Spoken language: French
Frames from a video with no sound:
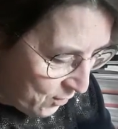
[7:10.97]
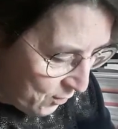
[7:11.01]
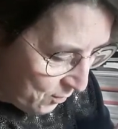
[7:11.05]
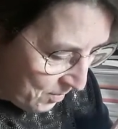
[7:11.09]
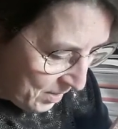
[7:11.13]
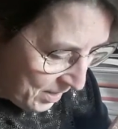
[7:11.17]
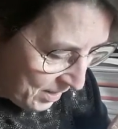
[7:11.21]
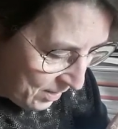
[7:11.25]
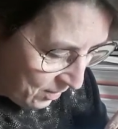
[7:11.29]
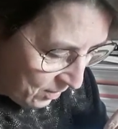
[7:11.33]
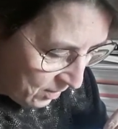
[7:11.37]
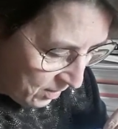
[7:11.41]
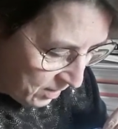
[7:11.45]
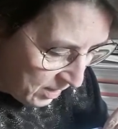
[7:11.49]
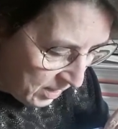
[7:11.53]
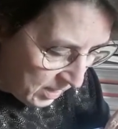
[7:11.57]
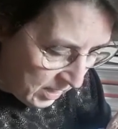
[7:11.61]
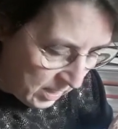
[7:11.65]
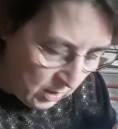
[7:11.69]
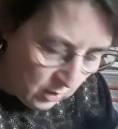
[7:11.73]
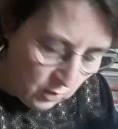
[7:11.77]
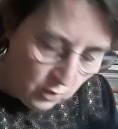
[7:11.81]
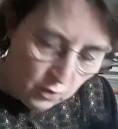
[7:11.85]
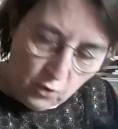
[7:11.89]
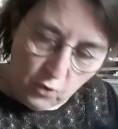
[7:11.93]
tu m'étonnes.
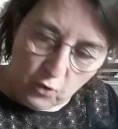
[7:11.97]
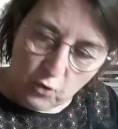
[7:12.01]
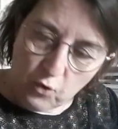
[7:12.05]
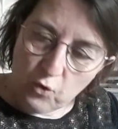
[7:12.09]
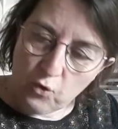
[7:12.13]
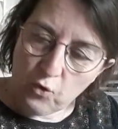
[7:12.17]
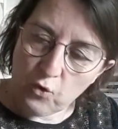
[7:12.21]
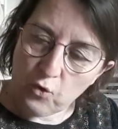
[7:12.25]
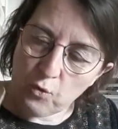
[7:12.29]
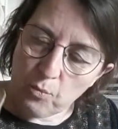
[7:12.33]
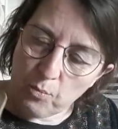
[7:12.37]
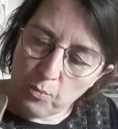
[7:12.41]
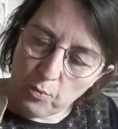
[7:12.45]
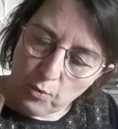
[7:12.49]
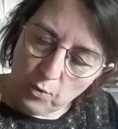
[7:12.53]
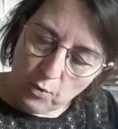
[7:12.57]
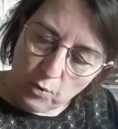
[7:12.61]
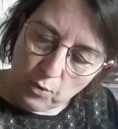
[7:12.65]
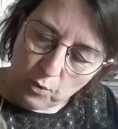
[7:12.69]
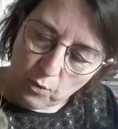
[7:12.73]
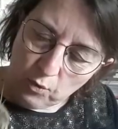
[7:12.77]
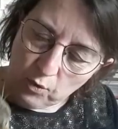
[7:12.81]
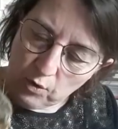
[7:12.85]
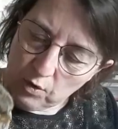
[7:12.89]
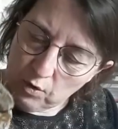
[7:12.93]
Je,
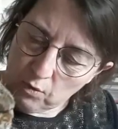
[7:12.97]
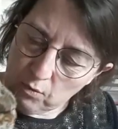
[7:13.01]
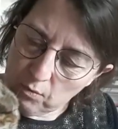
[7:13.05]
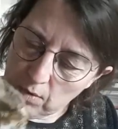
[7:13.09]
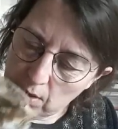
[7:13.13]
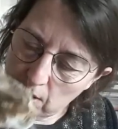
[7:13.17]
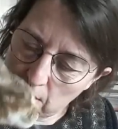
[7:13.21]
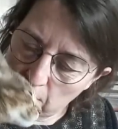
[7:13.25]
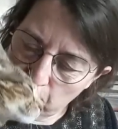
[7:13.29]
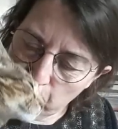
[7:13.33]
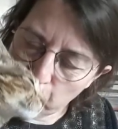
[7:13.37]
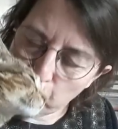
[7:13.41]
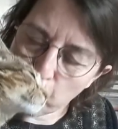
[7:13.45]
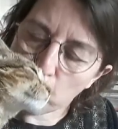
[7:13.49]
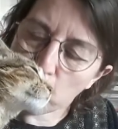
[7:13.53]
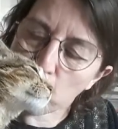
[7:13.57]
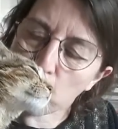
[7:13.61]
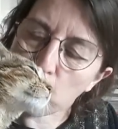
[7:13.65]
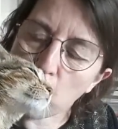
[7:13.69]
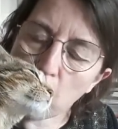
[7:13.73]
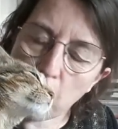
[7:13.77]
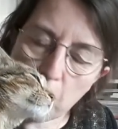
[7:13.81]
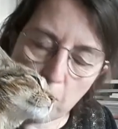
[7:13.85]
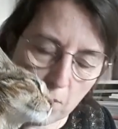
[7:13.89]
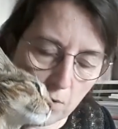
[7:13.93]
peux continuer
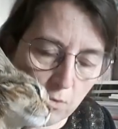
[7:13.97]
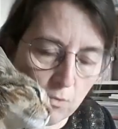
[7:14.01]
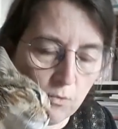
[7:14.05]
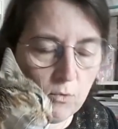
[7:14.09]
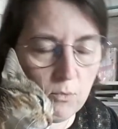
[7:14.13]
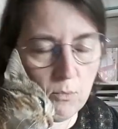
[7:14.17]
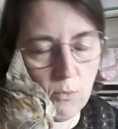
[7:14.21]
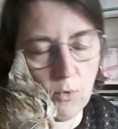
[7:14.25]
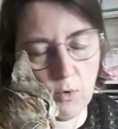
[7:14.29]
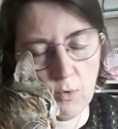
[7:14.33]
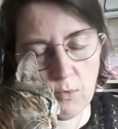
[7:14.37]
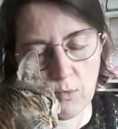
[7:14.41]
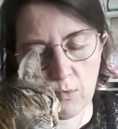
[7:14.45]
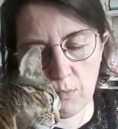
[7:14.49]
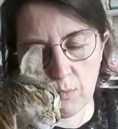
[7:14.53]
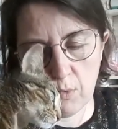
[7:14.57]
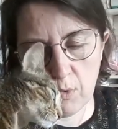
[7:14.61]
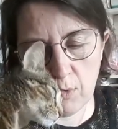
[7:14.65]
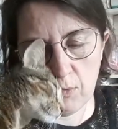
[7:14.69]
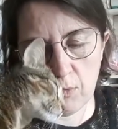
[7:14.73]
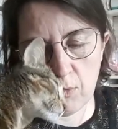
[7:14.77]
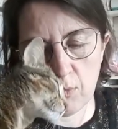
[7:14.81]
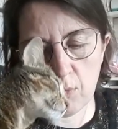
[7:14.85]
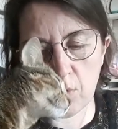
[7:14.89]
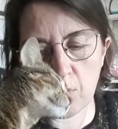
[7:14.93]
Bah oui, bah oui, bah
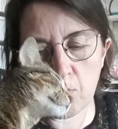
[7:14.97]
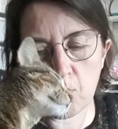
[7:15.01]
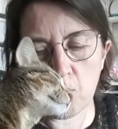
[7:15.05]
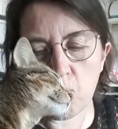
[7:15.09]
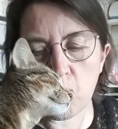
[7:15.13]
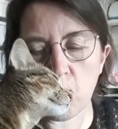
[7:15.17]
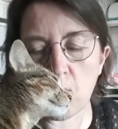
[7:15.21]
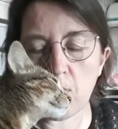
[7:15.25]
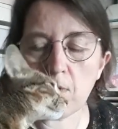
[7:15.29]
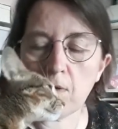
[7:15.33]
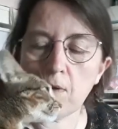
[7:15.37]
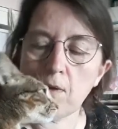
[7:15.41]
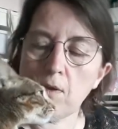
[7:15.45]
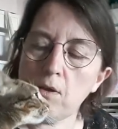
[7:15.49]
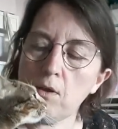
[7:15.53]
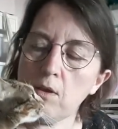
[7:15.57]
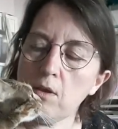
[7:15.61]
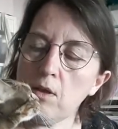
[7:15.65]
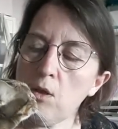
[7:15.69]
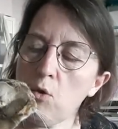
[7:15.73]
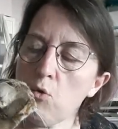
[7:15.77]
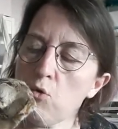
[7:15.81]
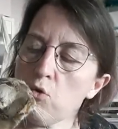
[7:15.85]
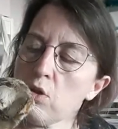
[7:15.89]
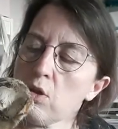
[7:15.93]
oui, mais
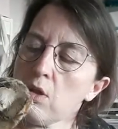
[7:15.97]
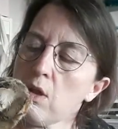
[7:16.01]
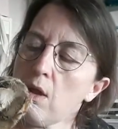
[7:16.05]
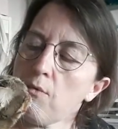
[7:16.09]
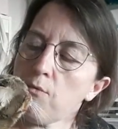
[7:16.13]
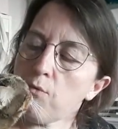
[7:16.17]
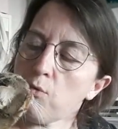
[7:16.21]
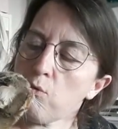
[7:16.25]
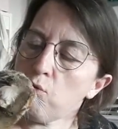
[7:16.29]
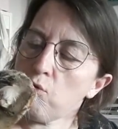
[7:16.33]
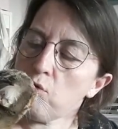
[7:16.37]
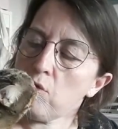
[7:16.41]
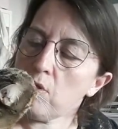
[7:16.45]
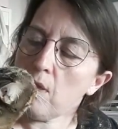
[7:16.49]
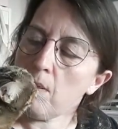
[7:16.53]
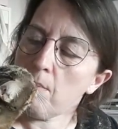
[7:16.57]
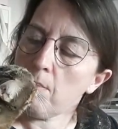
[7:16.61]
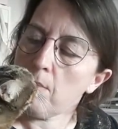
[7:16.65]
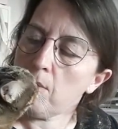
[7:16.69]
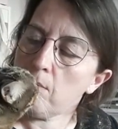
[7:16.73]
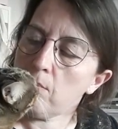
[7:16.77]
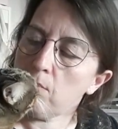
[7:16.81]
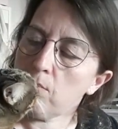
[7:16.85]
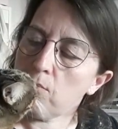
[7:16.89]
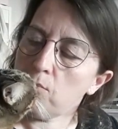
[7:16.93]
ils le savent qu'on
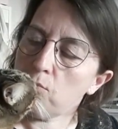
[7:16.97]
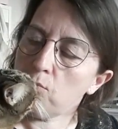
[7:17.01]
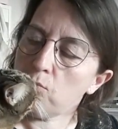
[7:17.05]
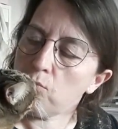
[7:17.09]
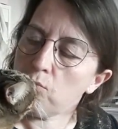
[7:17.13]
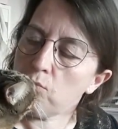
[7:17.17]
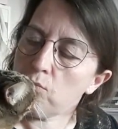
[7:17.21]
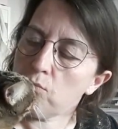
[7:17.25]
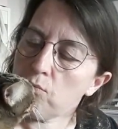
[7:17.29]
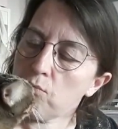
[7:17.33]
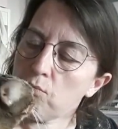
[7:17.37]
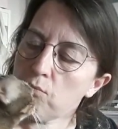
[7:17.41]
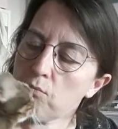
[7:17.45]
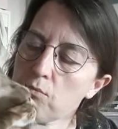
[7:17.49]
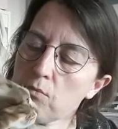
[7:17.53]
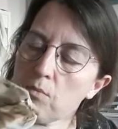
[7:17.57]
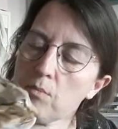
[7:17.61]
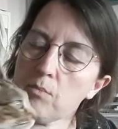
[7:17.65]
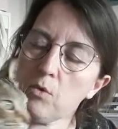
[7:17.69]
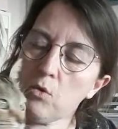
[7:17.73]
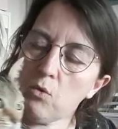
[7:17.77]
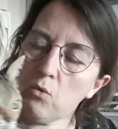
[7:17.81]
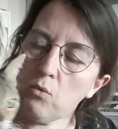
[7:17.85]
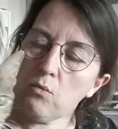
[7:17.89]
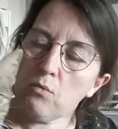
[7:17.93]
s'aime.
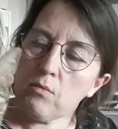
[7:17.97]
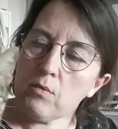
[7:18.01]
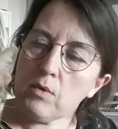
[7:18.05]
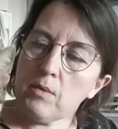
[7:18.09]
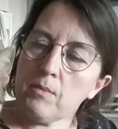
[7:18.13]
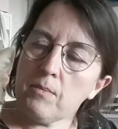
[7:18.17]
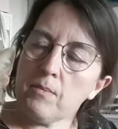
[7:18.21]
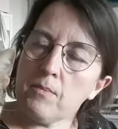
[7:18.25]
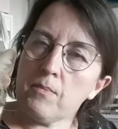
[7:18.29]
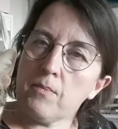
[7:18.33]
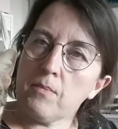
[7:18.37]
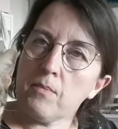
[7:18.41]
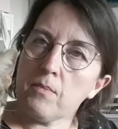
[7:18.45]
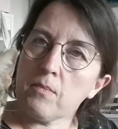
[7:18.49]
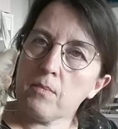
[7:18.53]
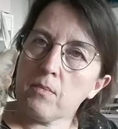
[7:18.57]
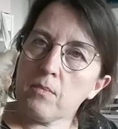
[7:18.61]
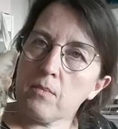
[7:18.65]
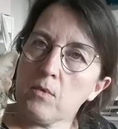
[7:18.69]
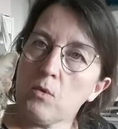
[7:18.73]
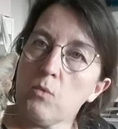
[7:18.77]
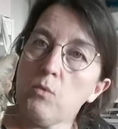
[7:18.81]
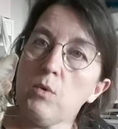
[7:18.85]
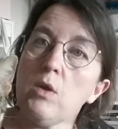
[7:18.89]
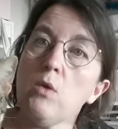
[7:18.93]
Bisous, ouais.
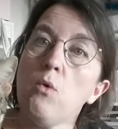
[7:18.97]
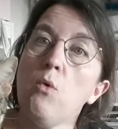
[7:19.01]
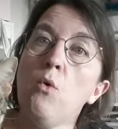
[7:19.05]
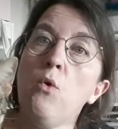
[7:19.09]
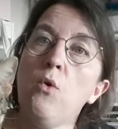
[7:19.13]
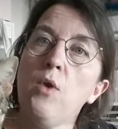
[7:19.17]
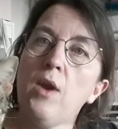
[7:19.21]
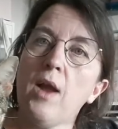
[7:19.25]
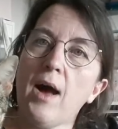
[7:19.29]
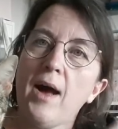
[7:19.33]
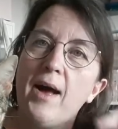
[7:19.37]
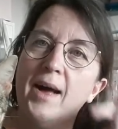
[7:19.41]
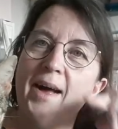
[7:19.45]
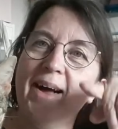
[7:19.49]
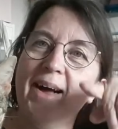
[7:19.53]
Oui, eux là.